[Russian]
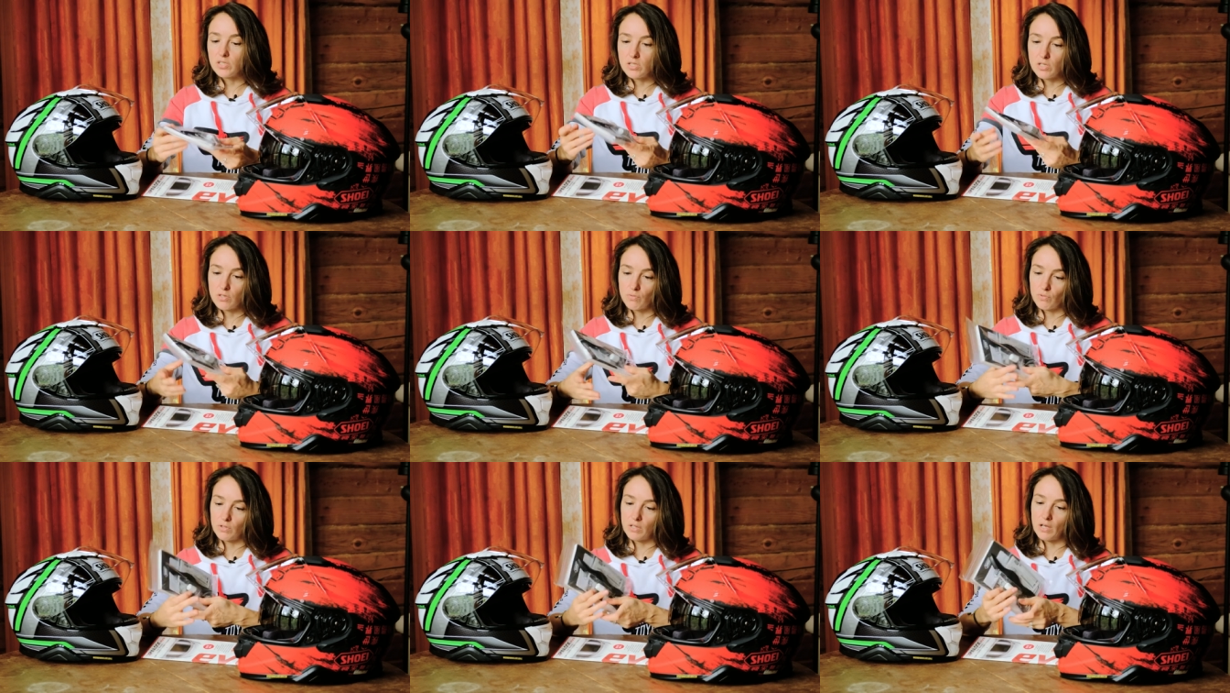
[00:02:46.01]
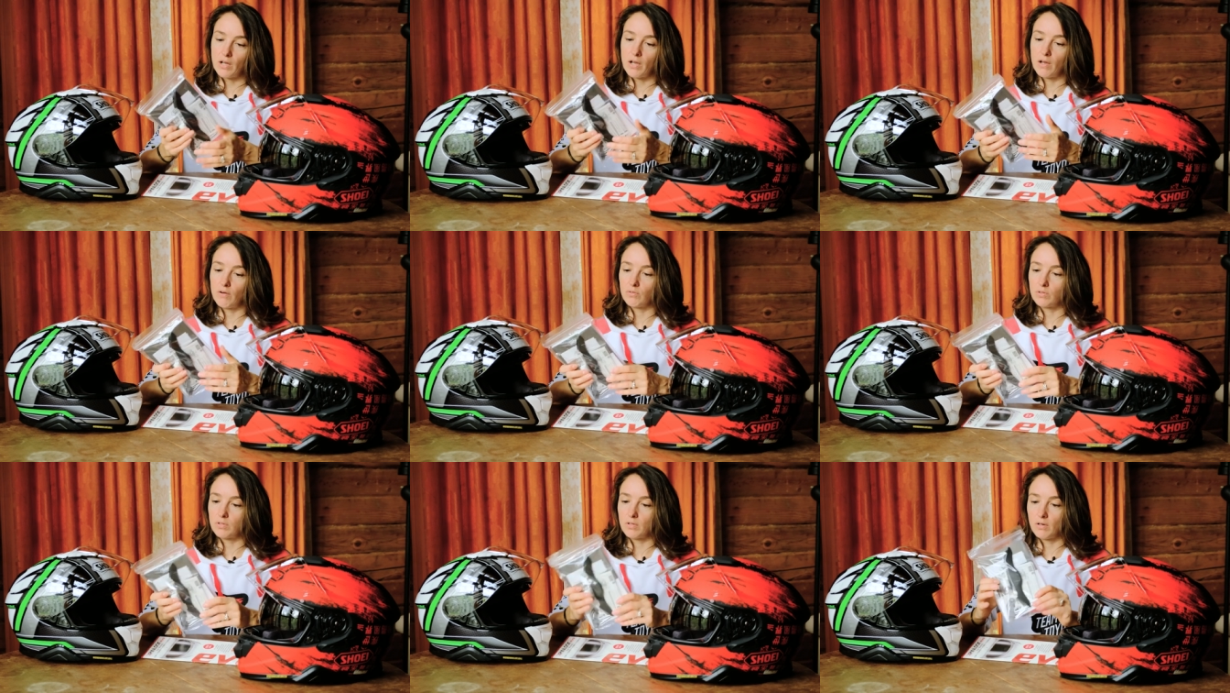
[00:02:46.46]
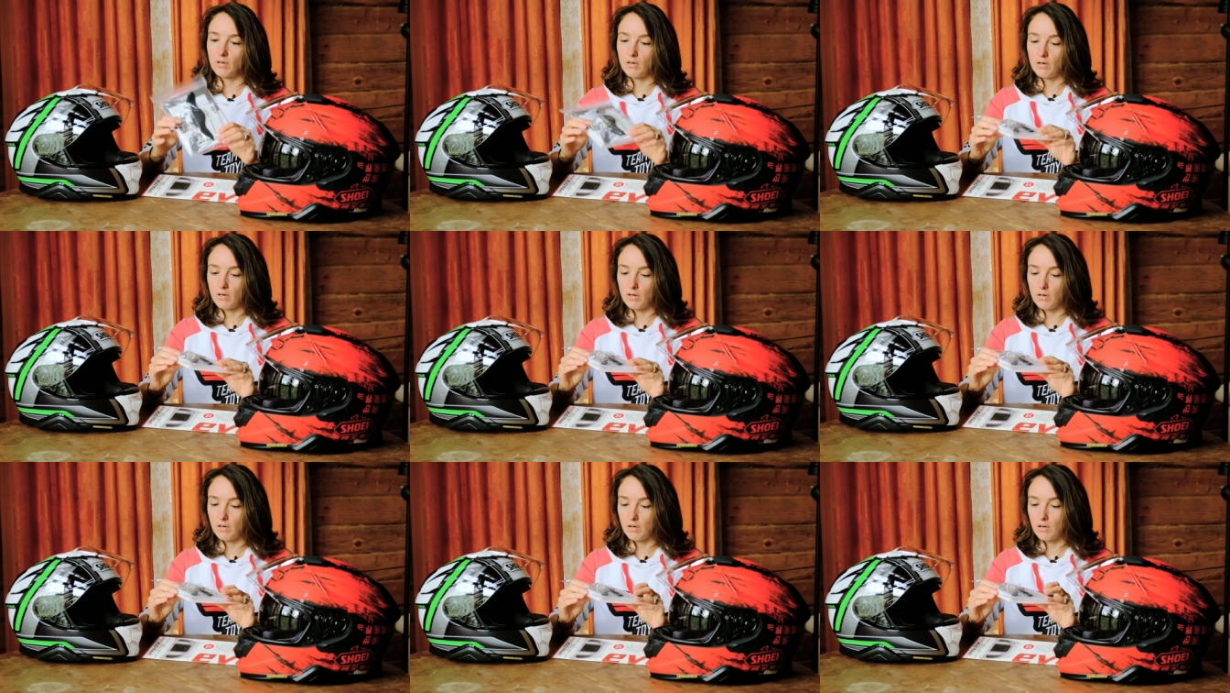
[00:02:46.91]
здесь вот такая вот,
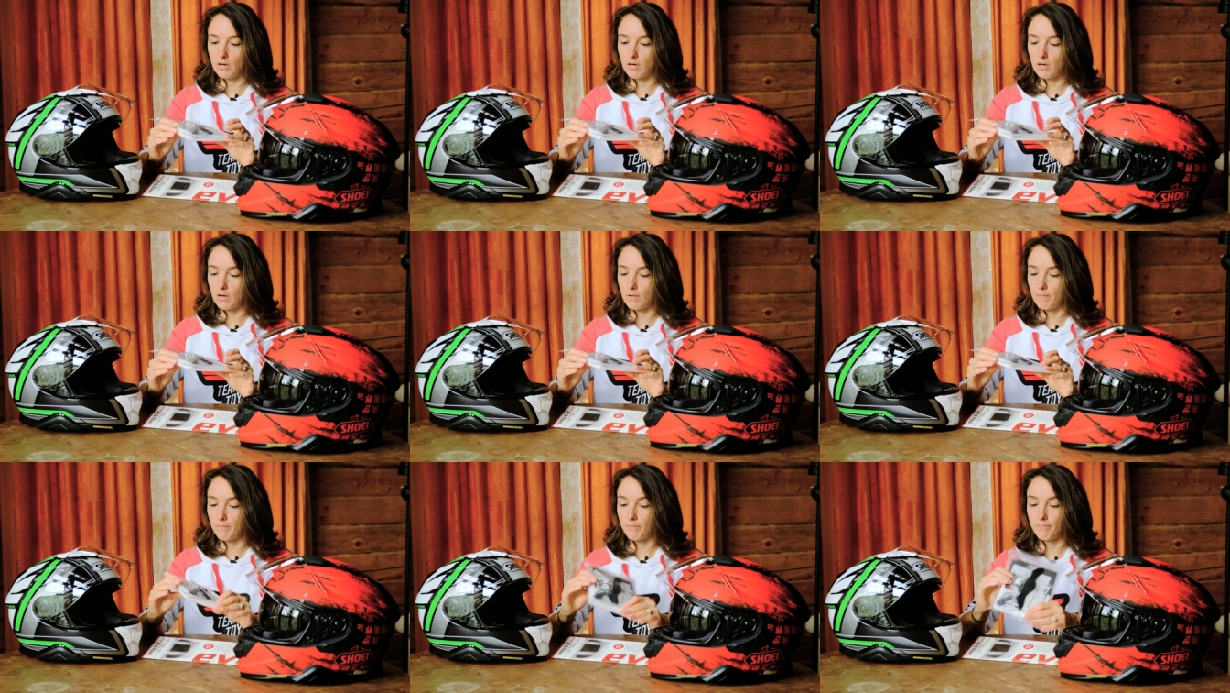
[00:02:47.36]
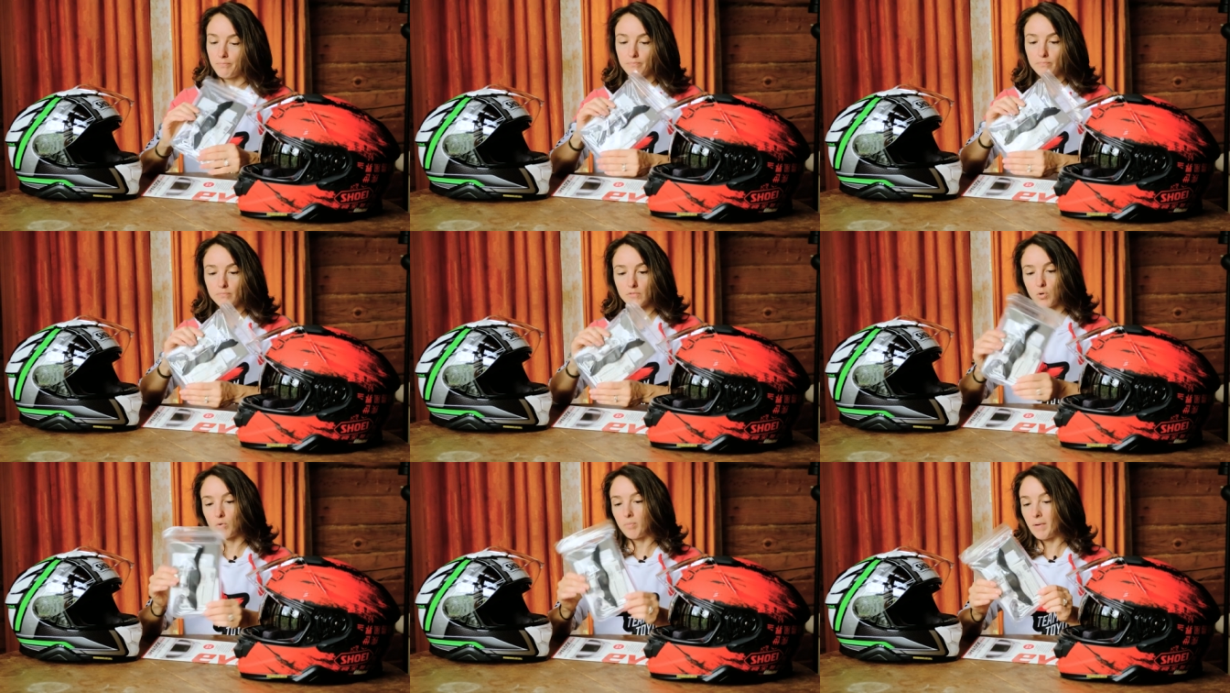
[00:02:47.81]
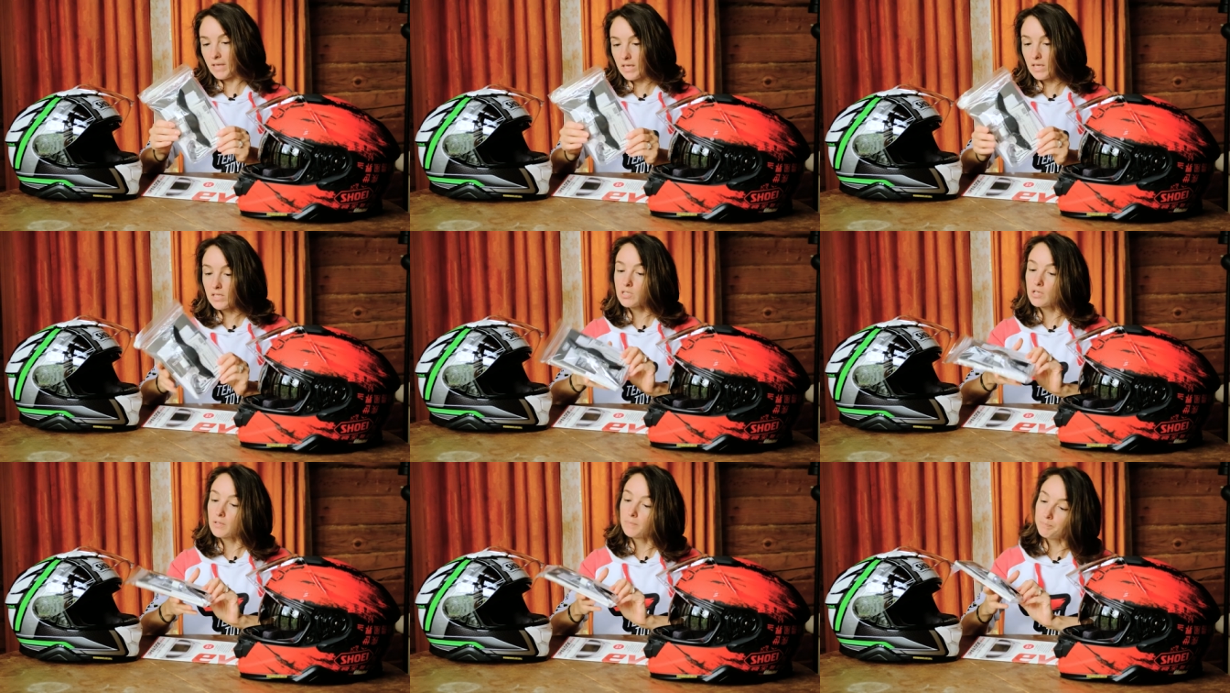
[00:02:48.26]
такой
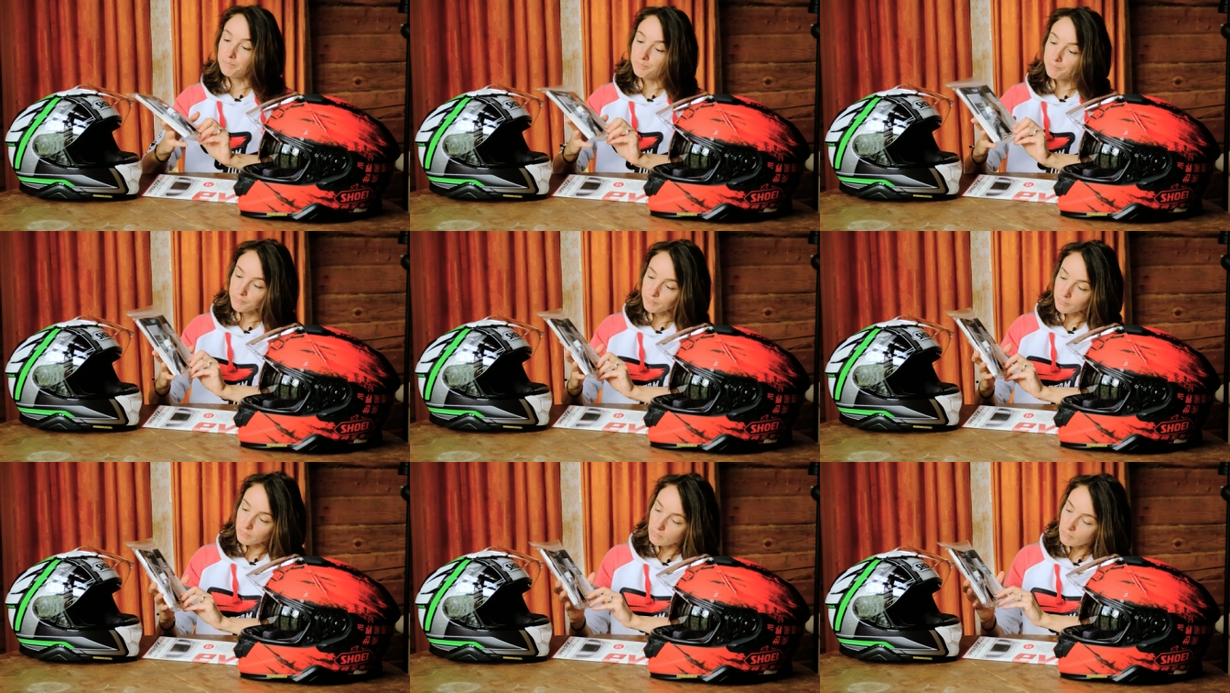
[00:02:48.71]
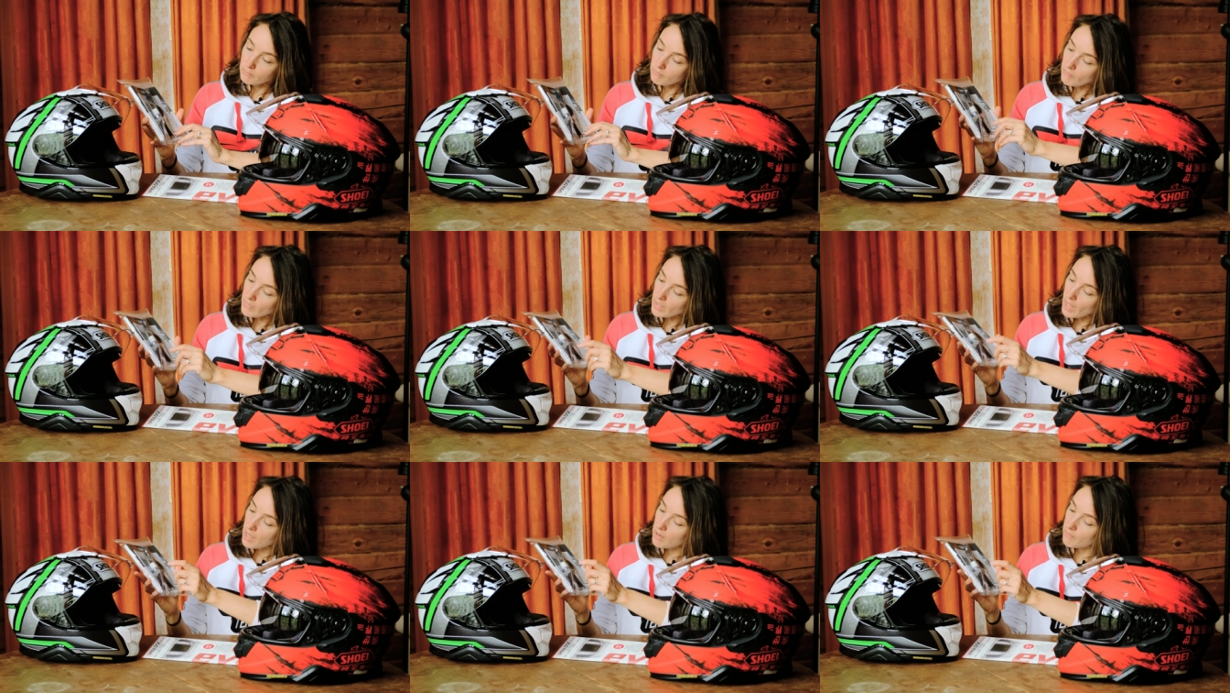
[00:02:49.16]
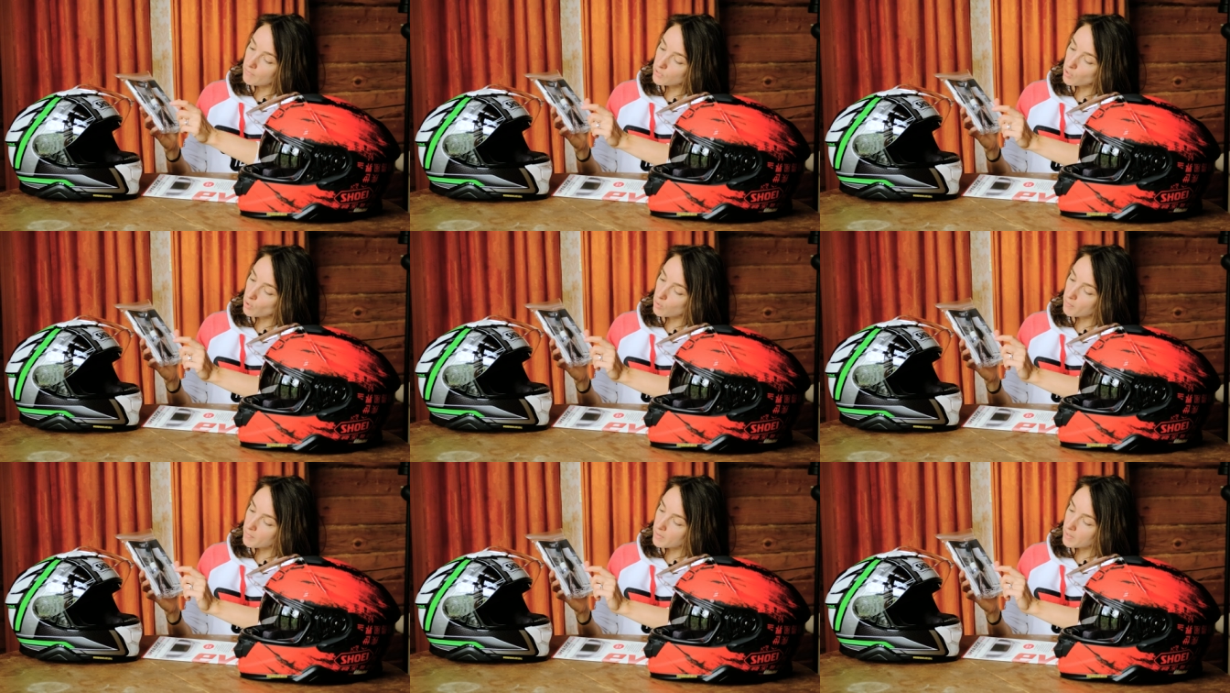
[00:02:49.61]
пакетик в
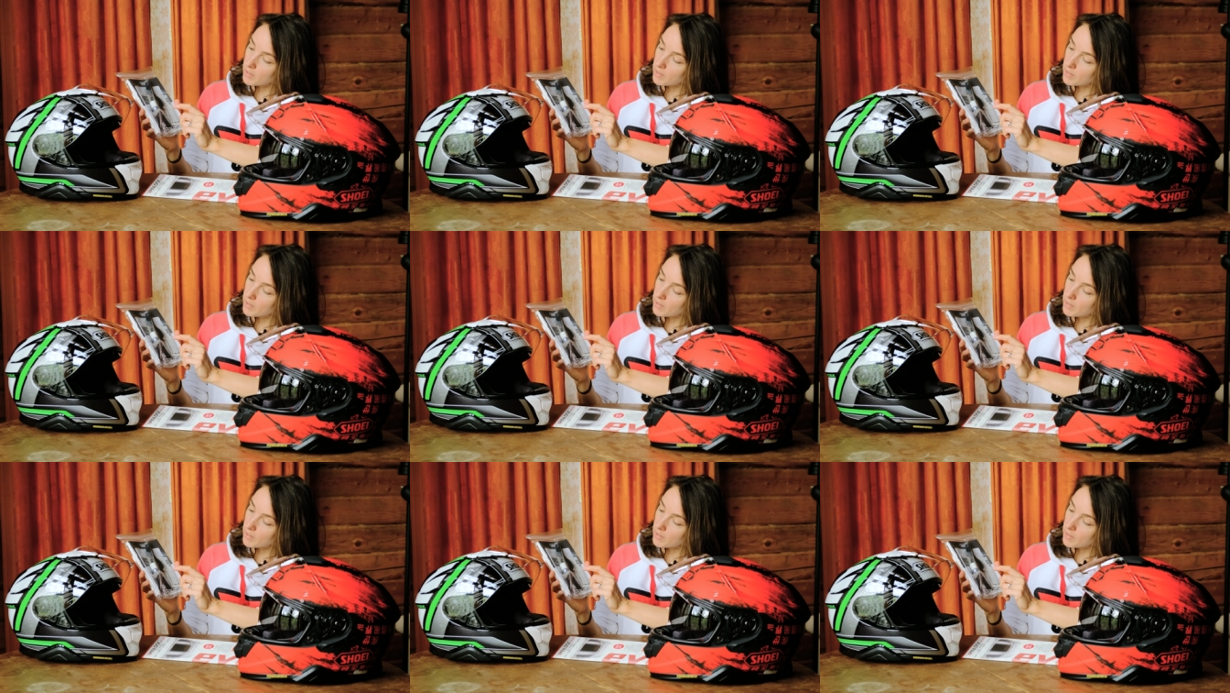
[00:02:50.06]
нем